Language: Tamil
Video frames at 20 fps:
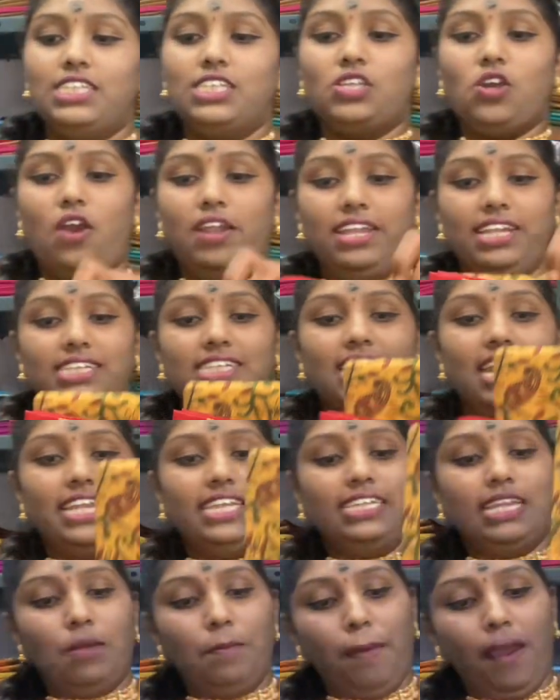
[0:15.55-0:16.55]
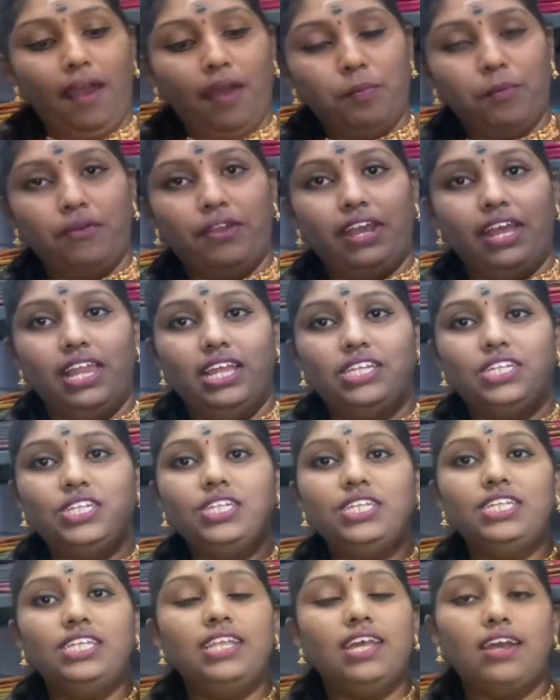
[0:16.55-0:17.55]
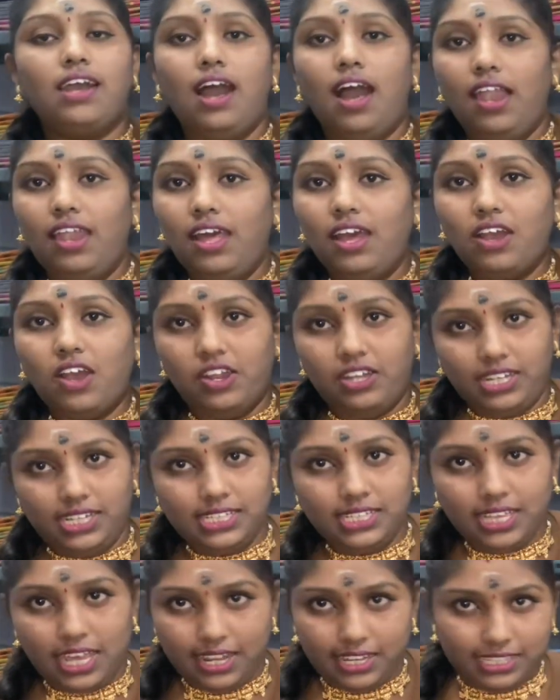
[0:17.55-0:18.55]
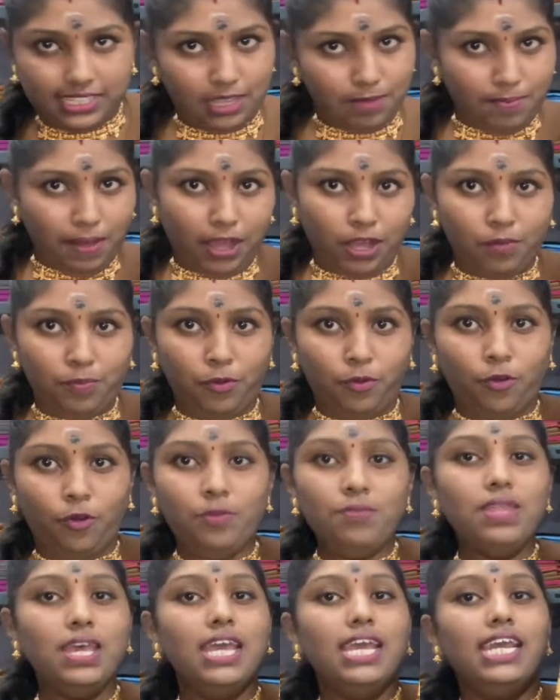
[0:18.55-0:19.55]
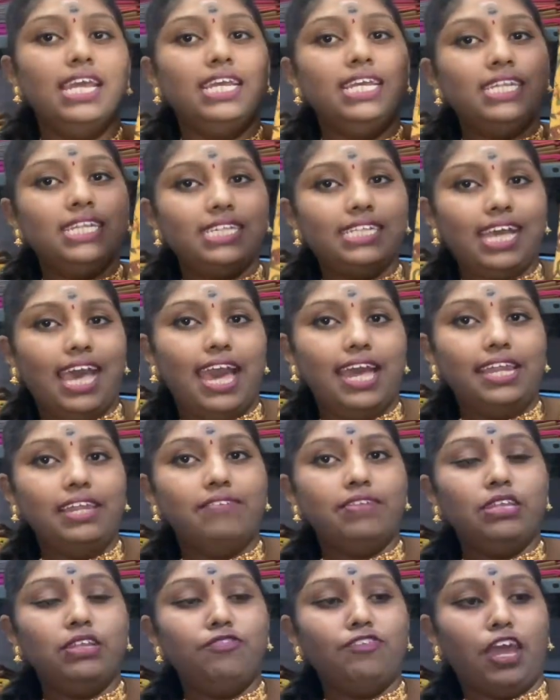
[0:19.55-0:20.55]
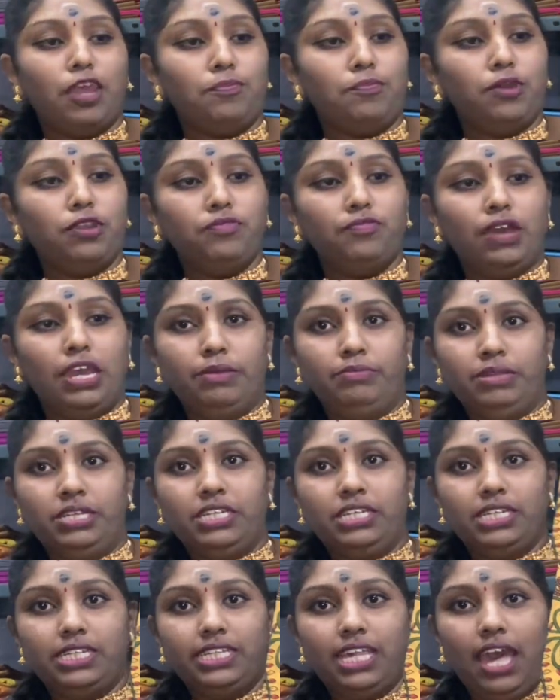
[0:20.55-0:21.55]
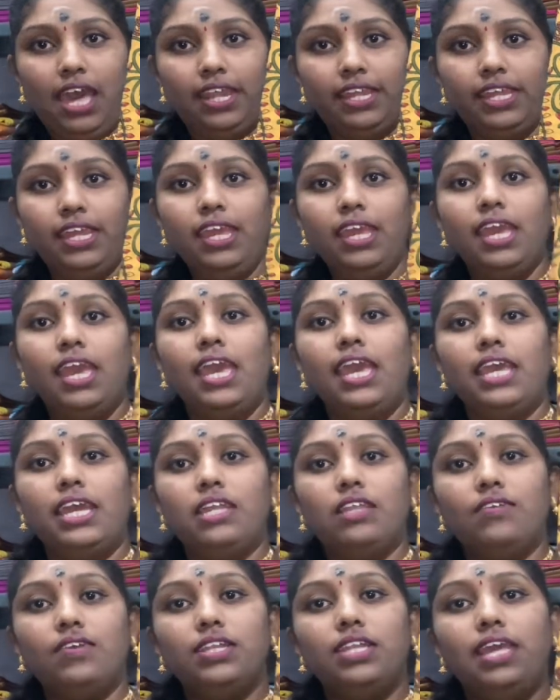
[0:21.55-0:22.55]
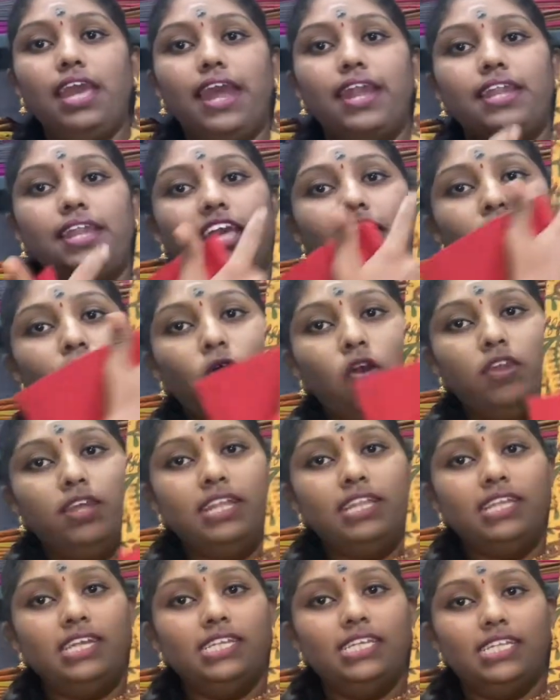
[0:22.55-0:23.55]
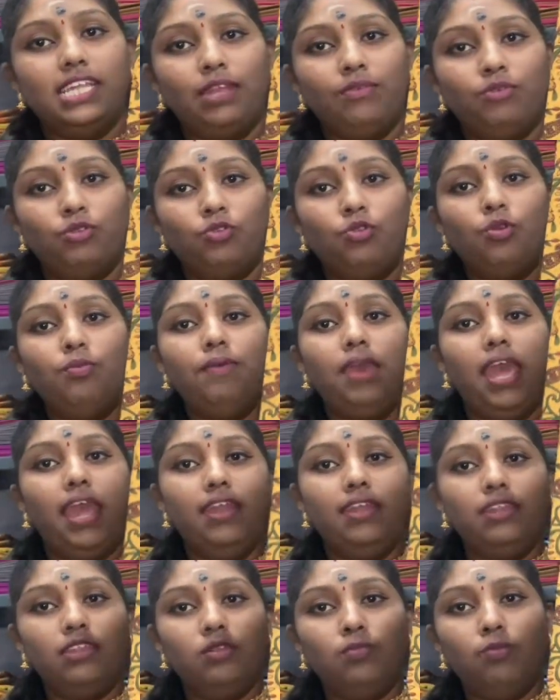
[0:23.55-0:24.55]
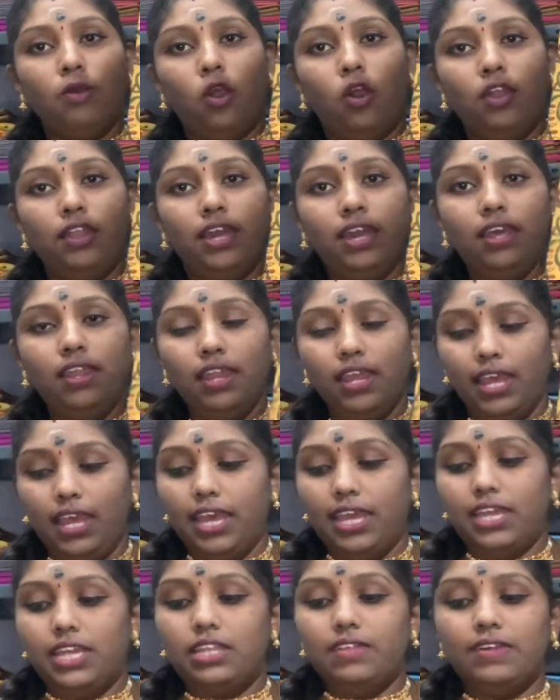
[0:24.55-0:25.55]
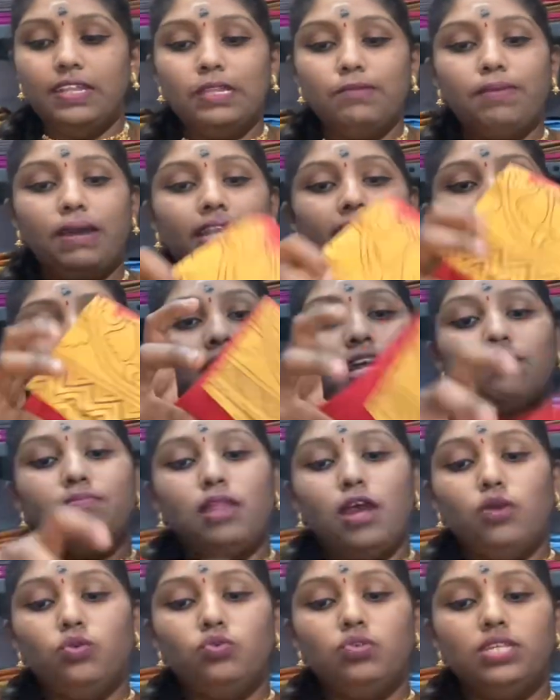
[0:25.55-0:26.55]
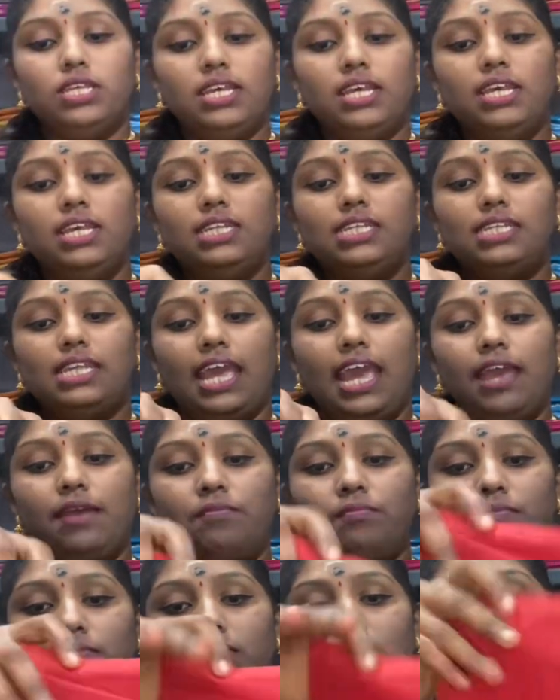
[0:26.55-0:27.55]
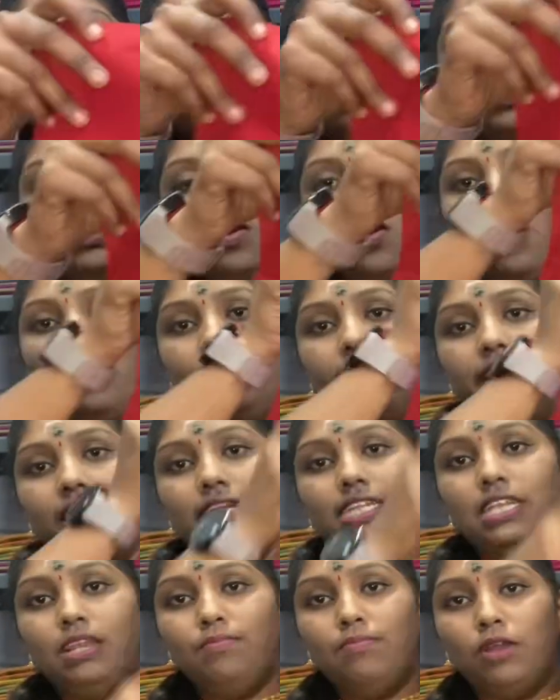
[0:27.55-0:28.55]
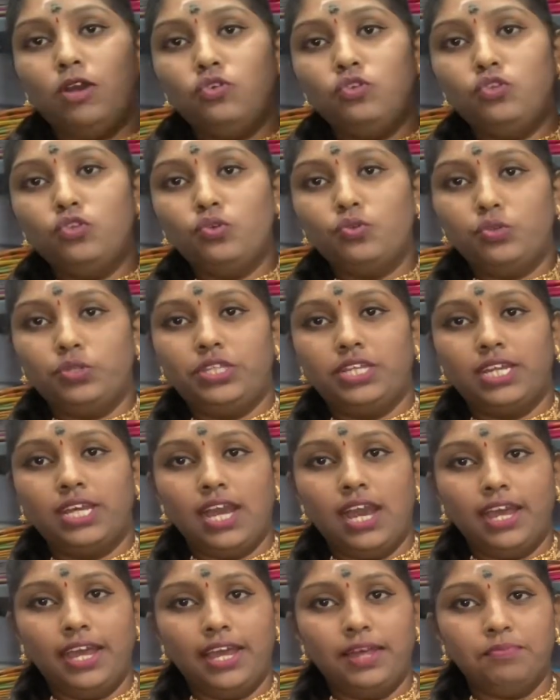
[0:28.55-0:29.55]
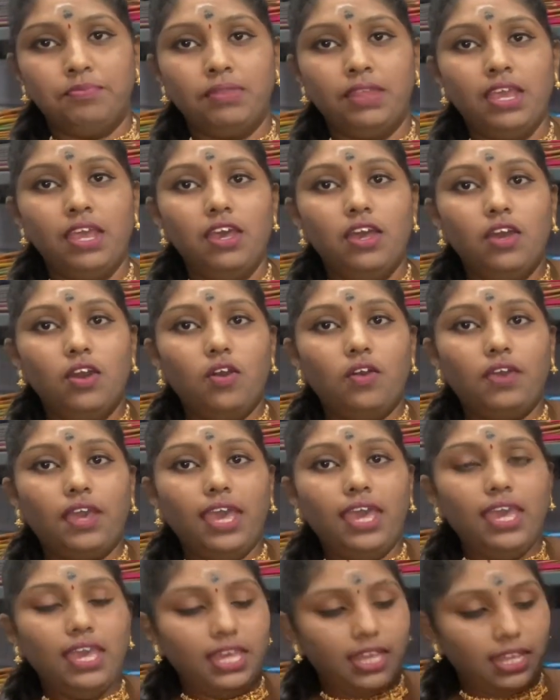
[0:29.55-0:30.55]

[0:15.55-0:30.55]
காட்டன் சாரீஸில் பார்க்க போகிற கலெக்ஷன்ஸ் இந்த காலா காட்டன் சாரீஸ் தான் பார்க்க போகிறோம் இந்த சாரீ வந்து ஃபைவ் பாயிண்ட் ஃபைவ் மீட்டர் சாரீ இது வந்து என்டையர் பாடி இந்த டிசைன் வந்துடும் அண்ட் இது பார்டர் இது வந்து பார்த்தீங்கன்னா ப்ளவுஸு சேம் இது வந்து கான்ட்ராஸ்டில் ப்ளவுஸும் கொடுத்துருக்காங்க ஓகே